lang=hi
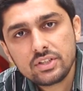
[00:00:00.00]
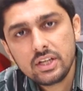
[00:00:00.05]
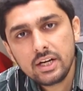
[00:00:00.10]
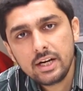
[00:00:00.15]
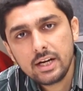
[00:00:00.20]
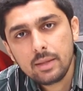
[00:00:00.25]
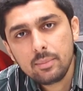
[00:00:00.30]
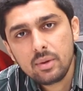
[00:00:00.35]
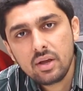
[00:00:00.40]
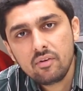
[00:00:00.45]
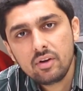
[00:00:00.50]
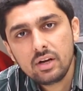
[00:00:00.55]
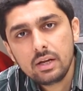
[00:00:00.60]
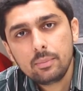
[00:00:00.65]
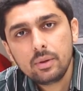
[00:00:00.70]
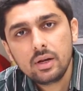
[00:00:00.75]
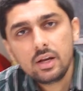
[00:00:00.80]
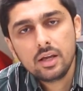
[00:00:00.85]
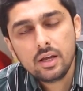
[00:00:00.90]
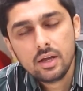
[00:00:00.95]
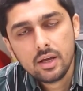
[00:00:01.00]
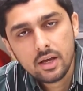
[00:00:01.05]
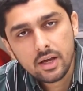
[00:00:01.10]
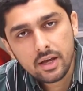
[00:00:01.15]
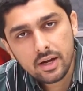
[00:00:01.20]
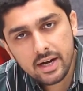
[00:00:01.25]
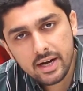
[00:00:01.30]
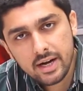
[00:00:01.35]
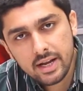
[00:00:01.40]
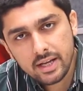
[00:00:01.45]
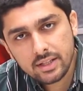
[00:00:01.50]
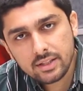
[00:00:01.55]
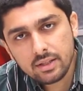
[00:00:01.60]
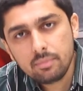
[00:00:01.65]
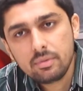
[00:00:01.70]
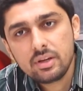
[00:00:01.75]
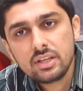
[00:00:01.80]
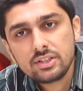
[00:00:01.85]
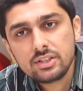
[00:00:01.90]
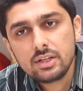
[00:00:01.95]
फैसिलिटी भी अवेलेबल है रेट
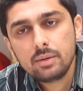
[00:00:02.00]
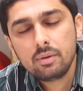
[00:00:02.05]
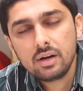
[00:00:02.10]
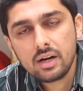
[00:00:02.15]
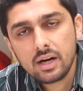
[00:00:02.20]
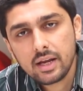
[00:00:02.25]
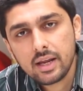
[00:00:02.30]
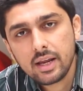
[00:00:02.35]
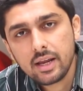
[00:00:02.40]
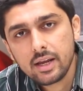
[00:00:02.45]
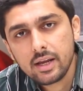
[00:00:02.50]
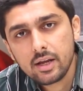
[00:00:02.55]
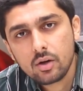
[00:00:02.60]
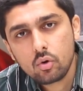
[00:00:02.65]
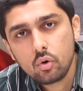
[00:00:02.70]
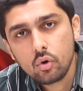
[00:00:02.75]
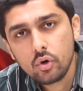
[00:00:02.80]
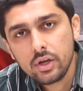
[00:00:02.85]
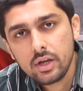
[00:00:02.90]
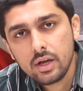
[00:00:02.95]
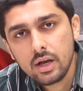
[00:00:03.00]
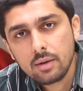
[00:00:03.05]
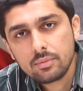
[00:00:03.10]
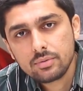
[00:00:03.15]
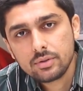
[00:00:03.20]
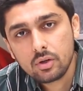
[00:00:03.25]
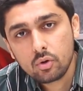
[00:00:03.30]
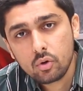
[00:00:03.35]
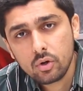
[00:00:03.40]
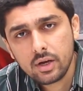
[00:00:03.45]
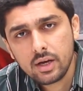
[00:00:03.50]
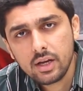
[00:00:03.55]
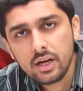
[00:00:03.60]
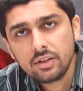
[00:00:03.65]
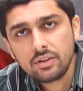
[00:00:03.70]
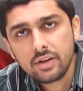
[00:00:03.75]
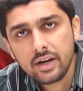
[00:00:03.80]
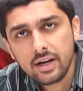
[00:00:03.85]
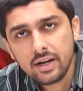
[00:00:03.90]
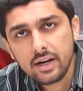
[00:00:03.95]
एकदम रीज़नेबल लगेंगे कोई आपसे कोई
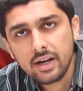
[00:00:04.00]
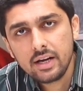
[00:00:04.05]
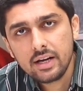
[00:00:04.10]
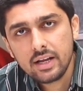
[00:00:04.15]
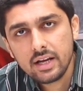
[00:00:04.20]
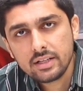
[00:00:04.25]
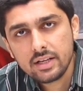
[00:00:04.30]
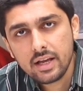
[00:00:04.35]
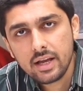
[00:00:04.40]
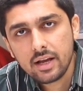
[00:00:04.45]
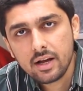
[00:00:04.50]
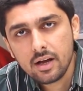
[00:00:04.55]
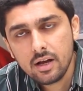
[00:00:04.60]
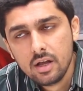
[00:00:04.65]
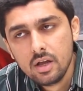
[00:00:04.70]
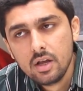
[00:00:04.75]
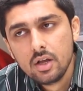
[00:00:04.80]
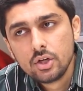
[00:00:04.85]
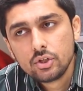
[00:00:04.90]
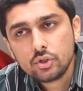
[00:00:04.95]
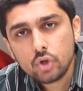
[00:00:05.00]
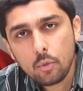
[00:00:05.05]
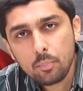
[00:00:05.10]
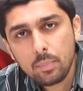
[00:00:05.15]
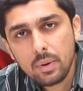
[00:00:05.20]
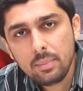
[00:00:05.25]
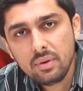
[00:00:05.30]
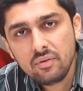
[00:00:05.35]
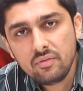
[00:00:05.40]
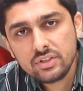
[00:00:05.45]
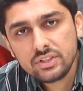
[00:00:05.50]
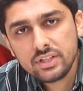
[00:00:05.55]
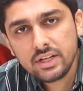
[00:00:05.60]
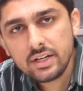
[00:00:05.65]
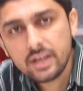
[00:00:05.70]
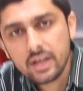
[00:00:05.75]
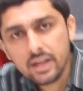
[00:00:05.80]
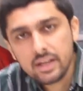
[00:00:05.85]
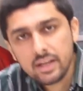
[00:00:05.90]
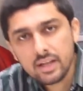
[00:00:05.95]
गलत रेट नहीं लिया जाएगा शॉप पे भी
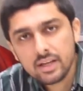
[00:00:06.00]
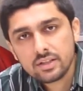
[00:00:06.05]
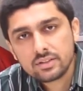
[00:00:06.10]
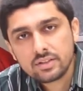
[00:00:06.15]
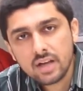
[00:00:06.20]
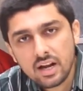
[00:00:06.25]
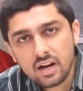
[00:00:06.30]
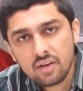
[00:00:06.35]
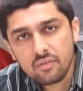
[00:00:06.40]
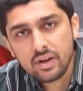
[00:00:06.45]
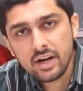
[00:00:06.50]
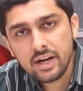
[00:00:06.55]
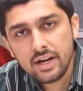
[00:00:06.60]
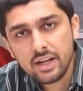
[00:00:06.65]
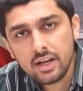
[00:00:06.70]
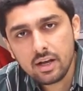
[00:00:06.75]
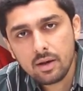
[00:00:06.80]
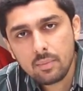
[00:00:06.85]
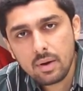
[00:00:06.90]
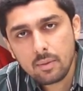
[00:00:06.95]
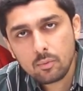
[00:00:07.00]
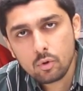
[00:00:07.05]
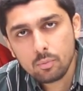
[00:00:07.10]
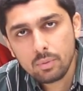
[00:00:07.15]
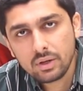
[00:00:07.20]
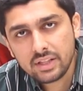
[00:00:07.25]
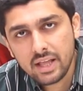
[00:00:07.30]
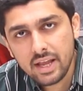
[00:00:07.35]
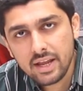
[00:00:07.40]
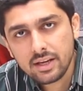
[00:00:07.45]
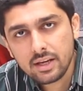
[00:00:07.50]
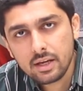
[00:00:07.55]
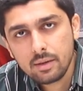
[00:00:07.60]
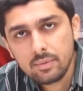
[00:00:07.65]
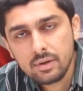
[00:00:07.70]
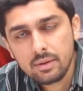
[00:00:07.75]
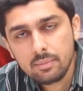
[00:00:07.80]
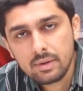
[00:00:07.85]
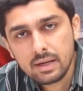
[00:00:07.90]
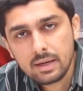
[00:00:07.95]
विज़िट करिए सारा वेराइटी हम आपको
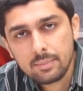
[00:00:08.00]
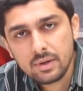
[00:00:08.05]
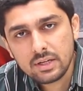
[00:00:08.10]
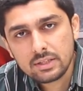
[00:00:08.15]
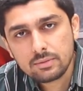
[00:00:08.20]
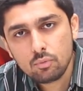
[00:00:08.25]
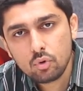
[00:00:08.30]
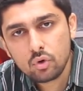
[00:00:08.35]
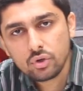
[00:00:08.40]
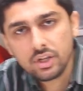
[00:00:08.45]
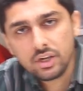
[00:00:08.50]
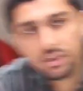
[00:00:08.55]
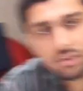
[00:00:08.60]
बताएंगे भी मेरे पास मोर